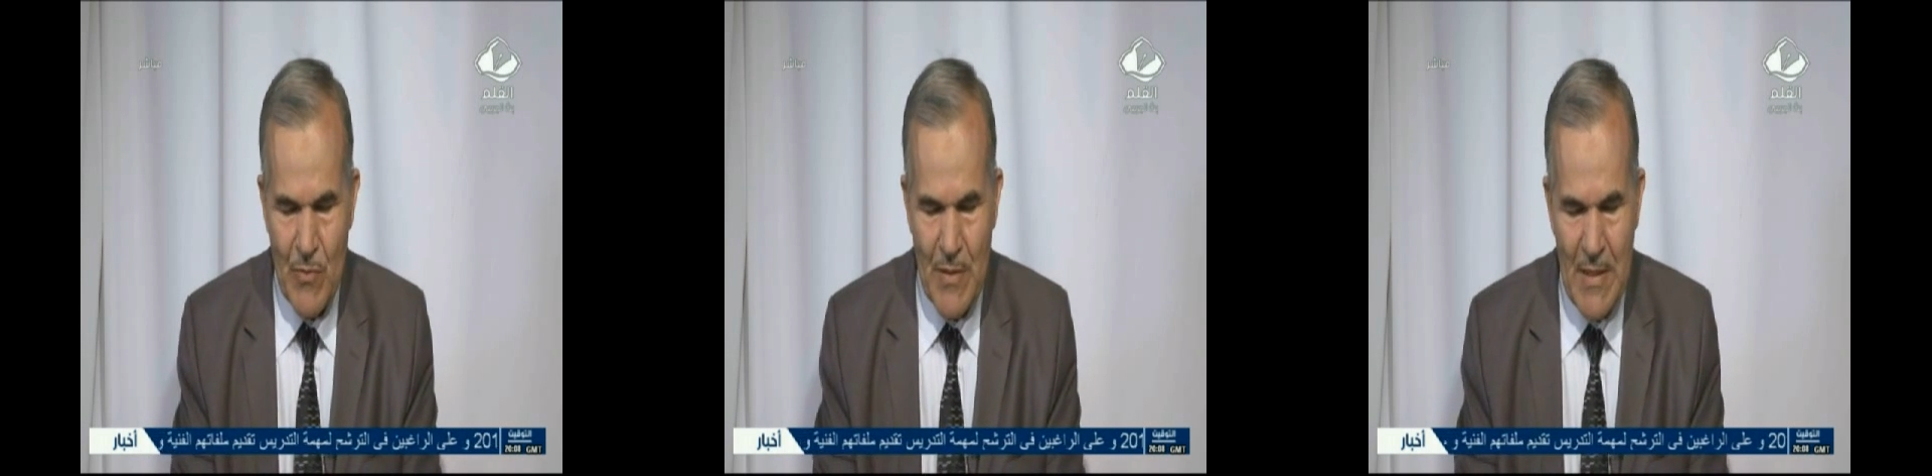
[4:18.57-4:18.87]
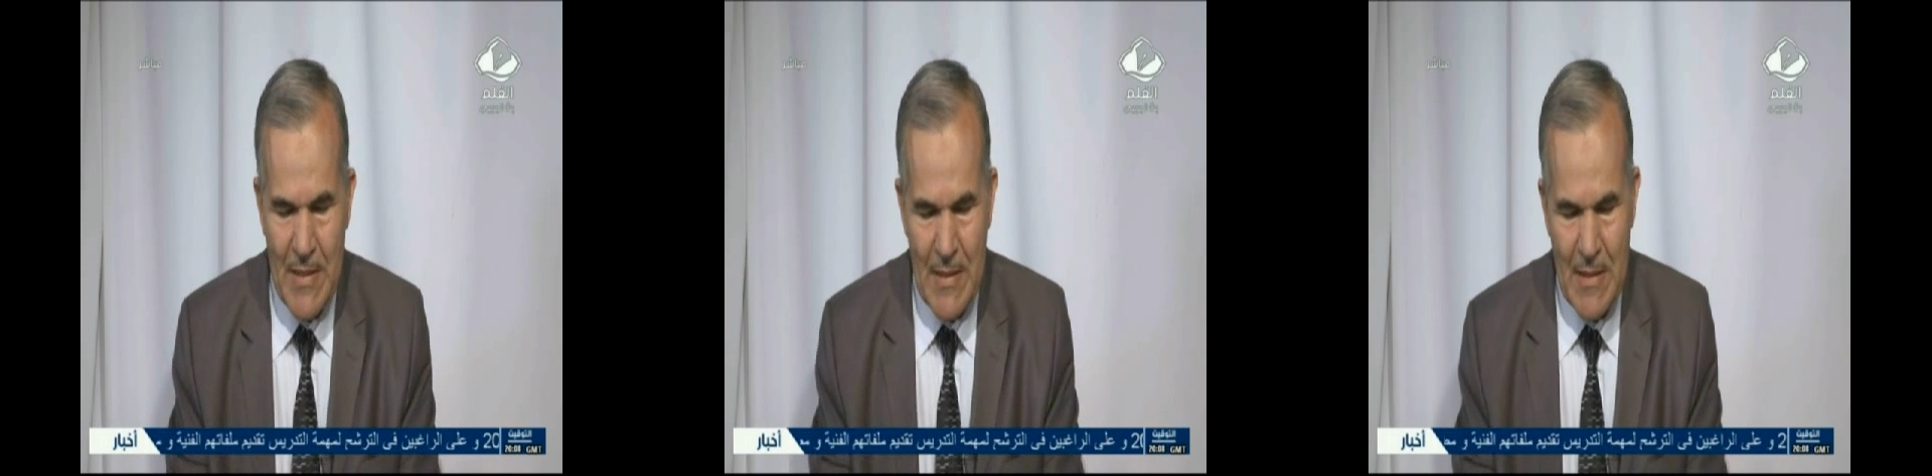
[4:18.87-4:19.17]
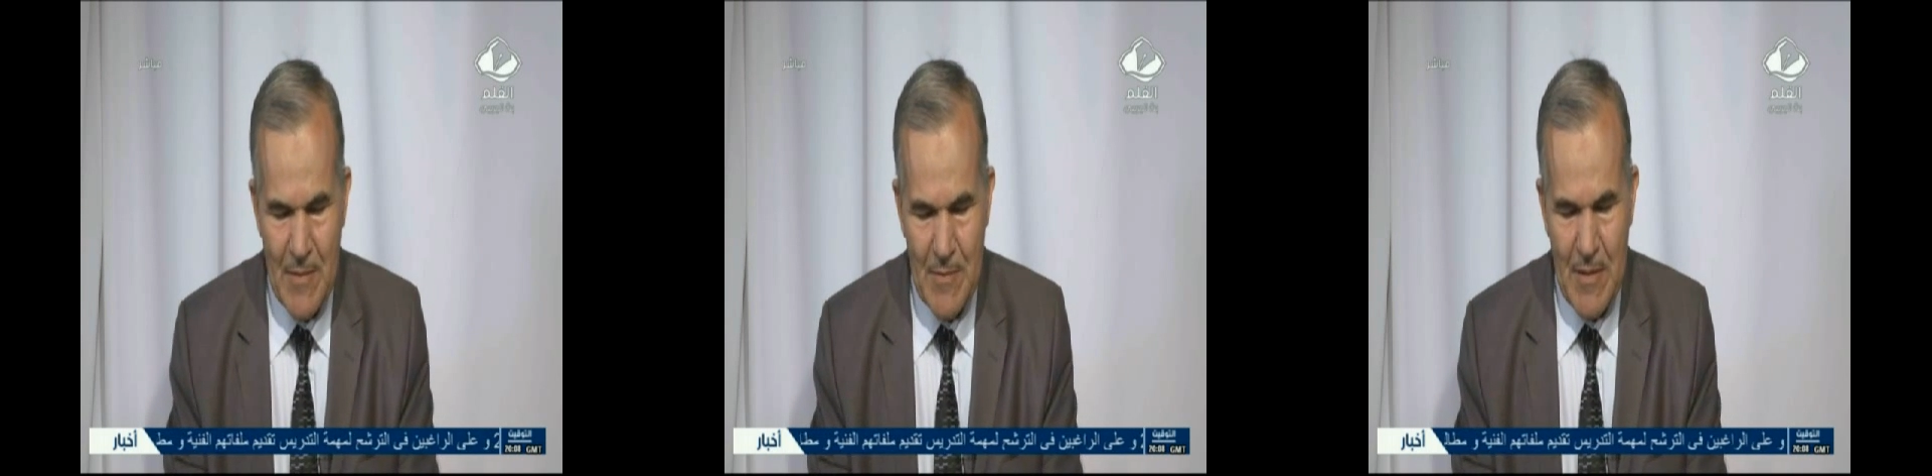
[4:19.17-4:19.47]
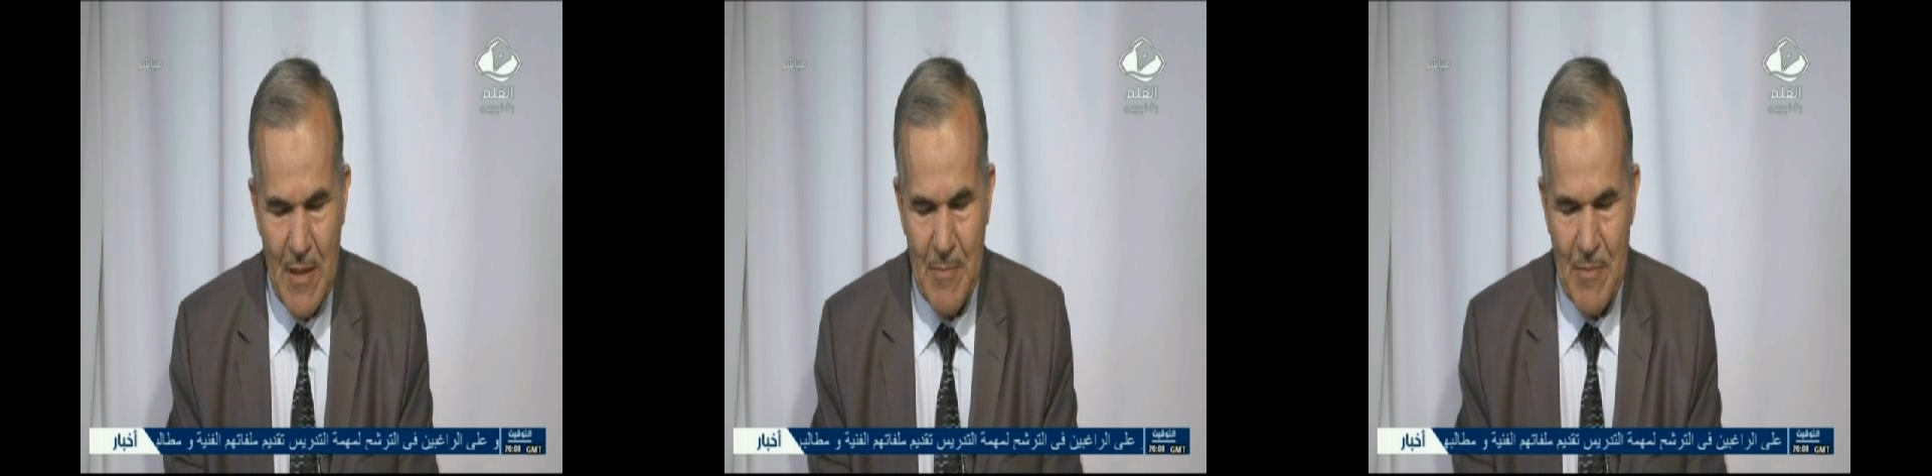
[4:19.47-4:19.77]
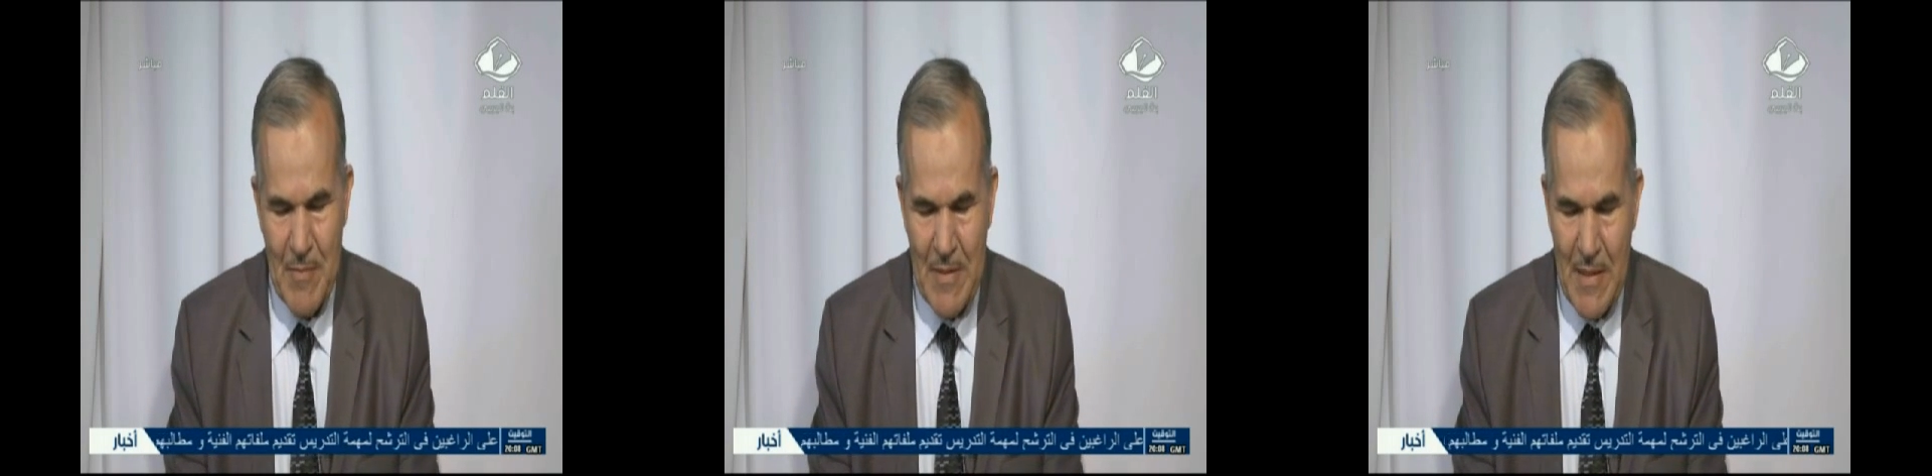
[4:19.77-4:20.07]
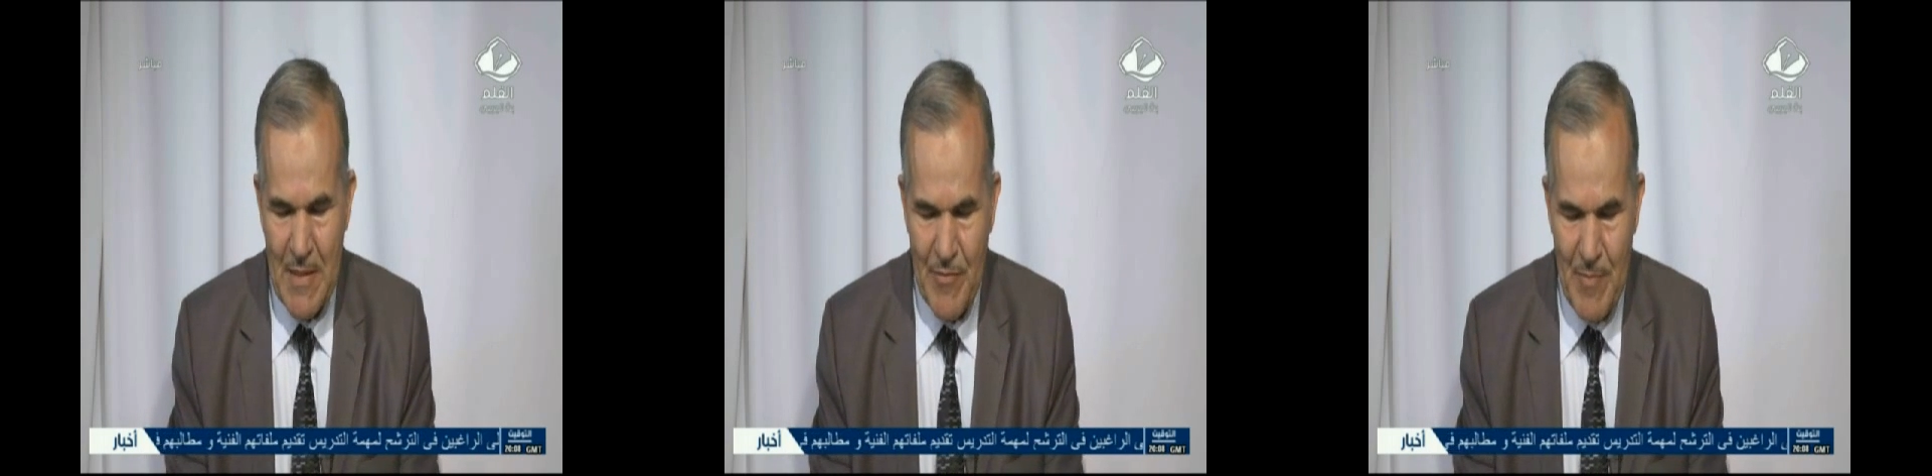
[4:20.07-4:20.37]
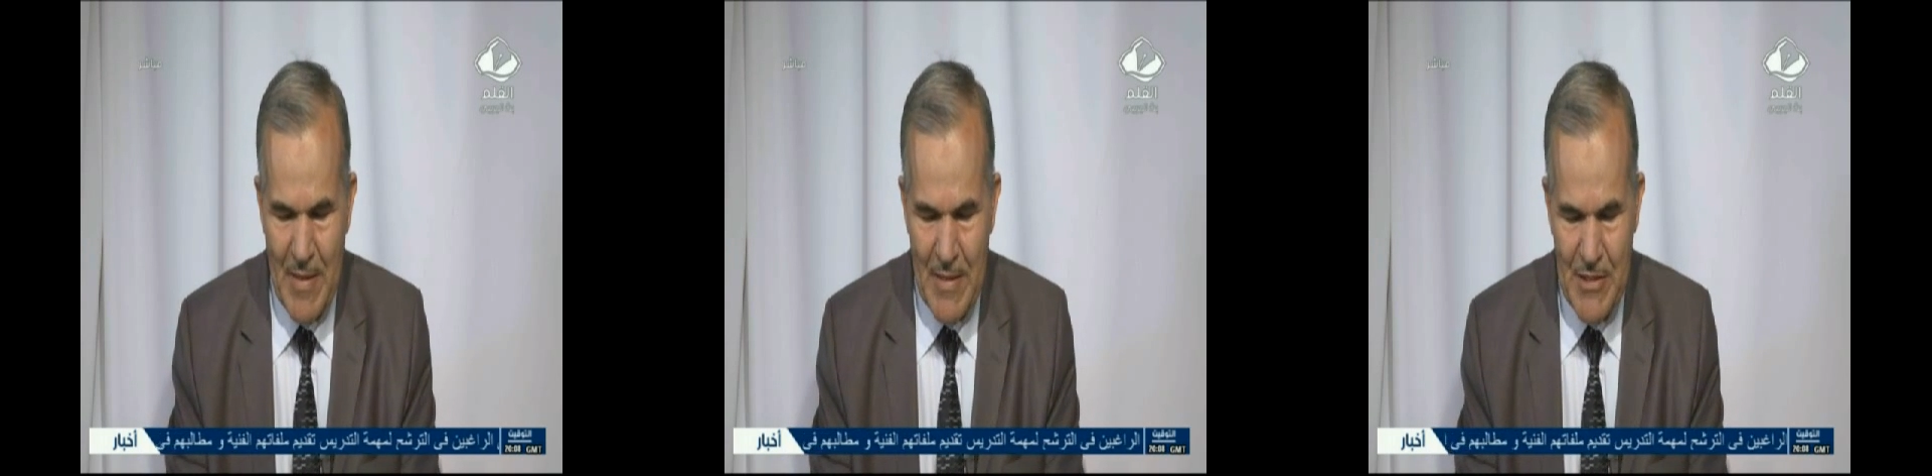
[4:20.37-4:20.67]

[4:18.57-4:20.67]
ونحن يعني تقريبا بدانا في بعض